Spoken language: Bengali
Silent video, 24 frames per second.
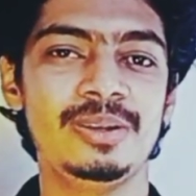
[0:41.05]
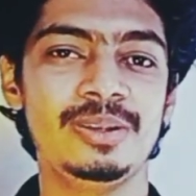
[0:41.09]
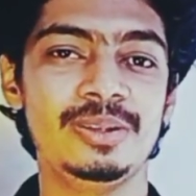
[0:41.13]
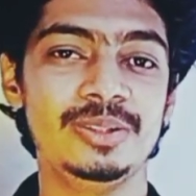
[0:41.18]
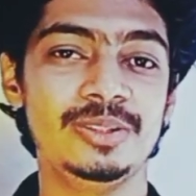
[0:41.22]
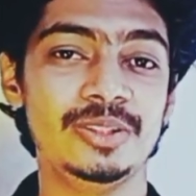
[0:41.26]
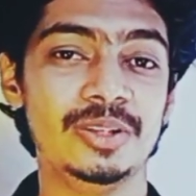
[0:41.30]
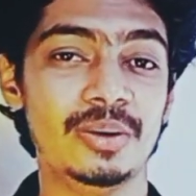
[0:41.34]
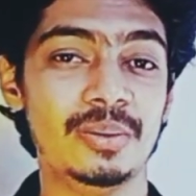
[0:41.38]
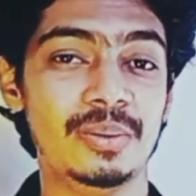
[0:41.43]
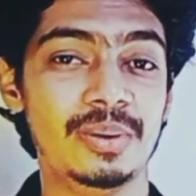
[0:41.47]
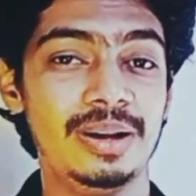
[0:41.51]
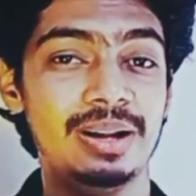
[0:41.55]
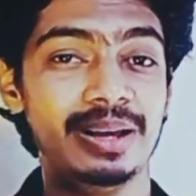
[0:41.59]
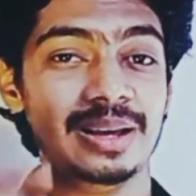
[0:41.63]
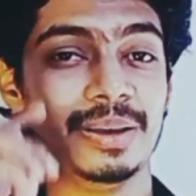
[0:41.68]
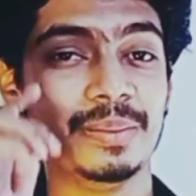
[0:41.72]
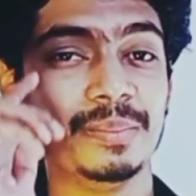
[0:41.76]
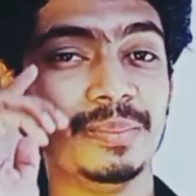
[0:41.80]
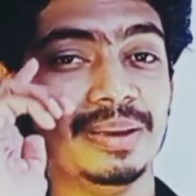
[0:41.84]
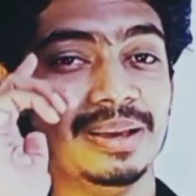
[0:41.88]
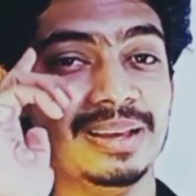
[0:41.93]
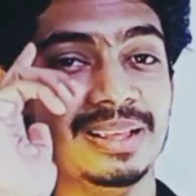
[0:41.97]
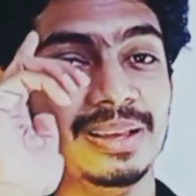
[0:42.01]
সবার আগে
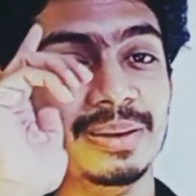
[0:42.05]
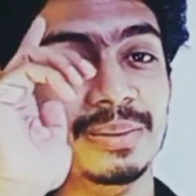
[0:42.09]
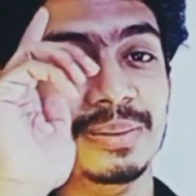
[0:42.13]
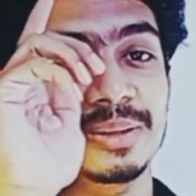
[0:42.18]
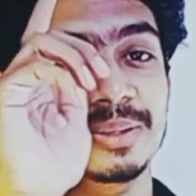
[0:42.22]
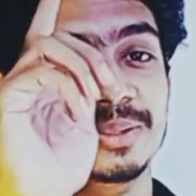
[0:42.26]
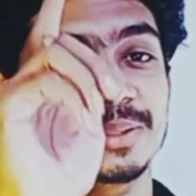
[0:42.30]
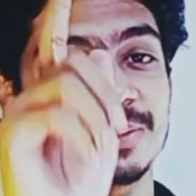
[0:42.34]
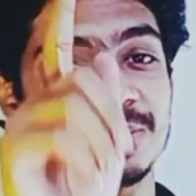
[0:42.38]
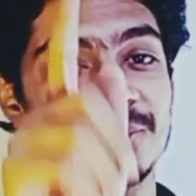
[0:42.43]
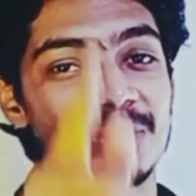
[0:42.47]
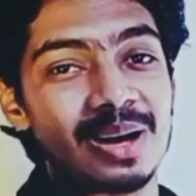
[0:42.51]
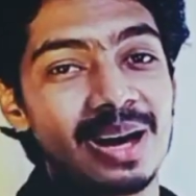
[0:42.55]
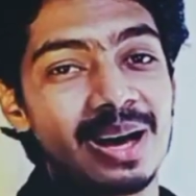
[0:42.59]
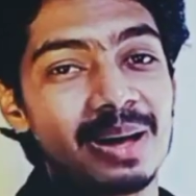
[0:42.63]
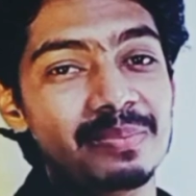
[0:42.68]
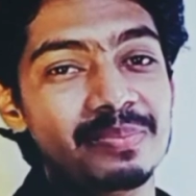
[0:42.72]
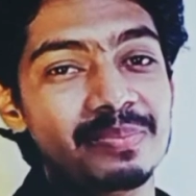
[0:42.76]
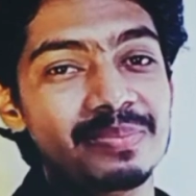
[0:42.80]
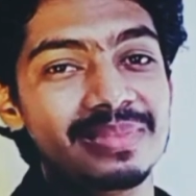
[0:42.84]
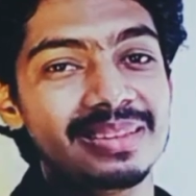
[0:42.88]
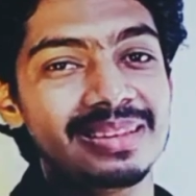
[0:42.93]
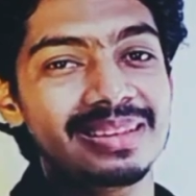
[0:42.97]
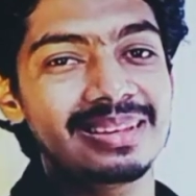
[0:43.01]
পেয়ে যাবেন শুধু
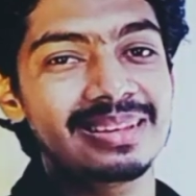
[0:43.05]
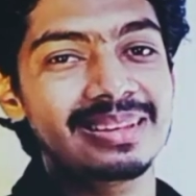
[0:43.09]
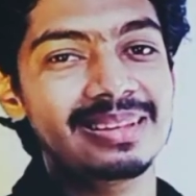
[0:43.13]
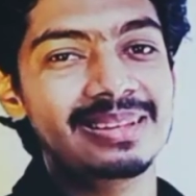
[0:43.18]
আপনি